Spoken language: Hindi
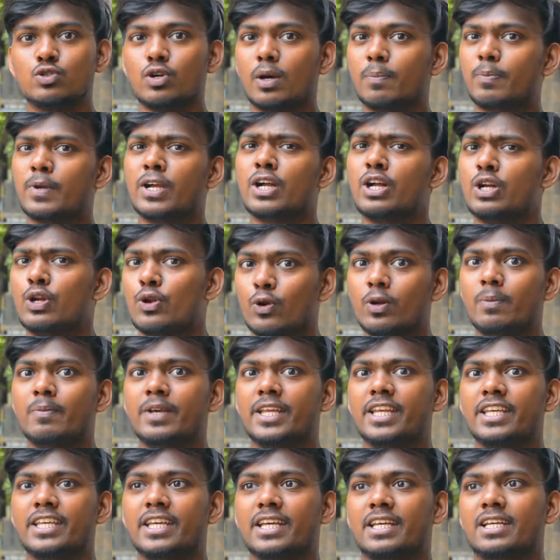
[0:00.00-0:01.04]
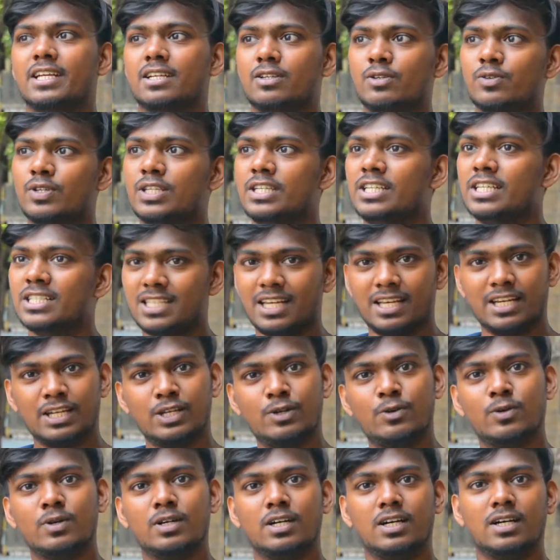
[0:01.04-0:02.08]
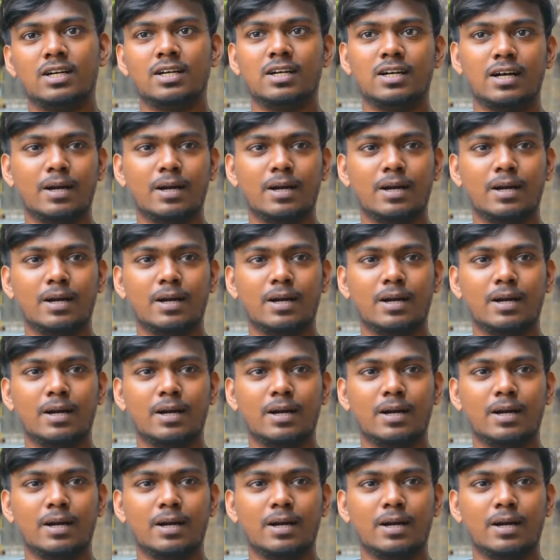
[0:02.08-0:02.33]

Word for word: जो आपके कंट्रोल में नहीं है क्योंकि ये सारे लोग uh,